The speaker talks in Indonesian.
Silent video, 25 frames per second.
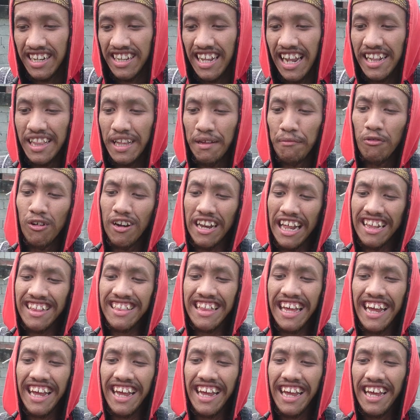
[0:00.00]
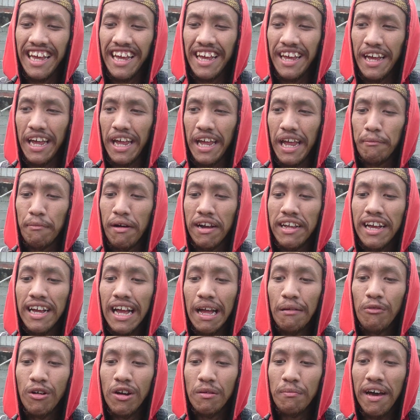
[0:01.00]
Dari Timur Leste? Emangnya
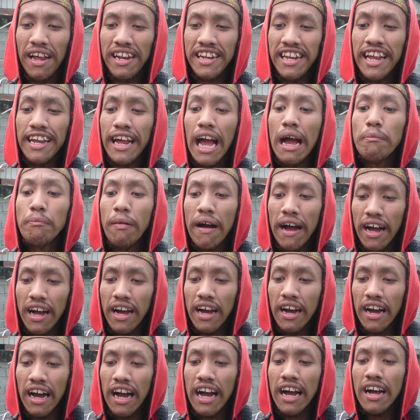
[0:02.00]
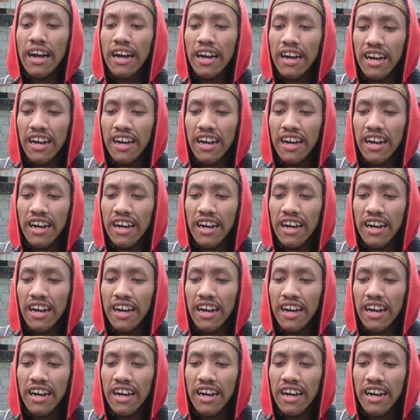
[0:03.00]
kamu kemarin naik apa? Hah?